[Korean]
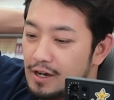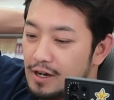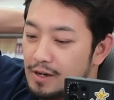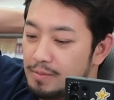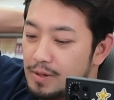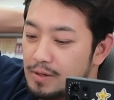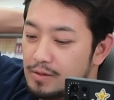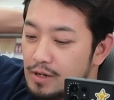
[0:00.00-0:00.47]
네.
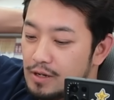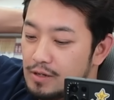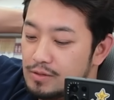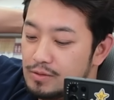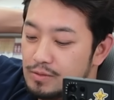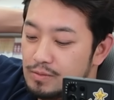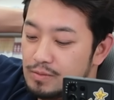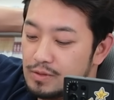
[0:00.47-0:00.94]
바... 아,
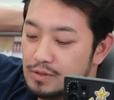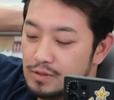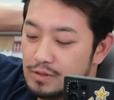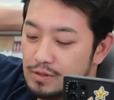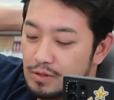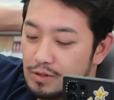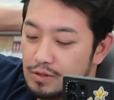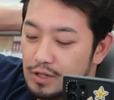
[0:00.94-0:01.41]
좀 그
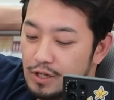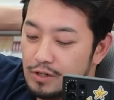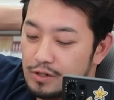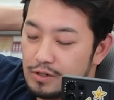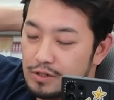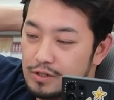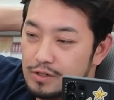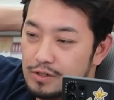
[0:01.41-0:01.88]
어때요?
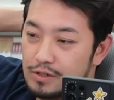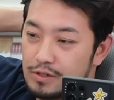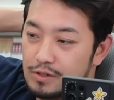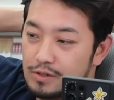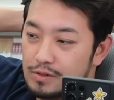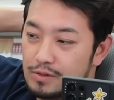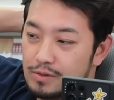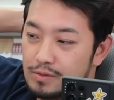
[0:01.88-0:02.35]

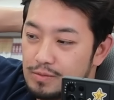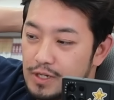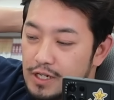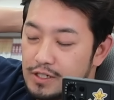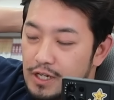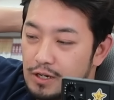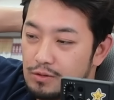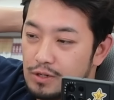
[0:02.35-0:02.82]
그 좀 잘
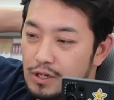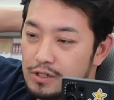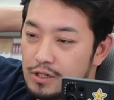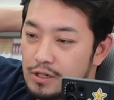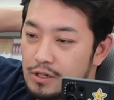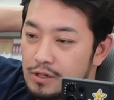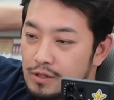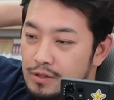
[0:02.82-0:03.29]
살고
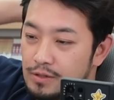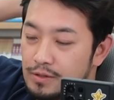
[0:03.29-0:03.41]
계세요?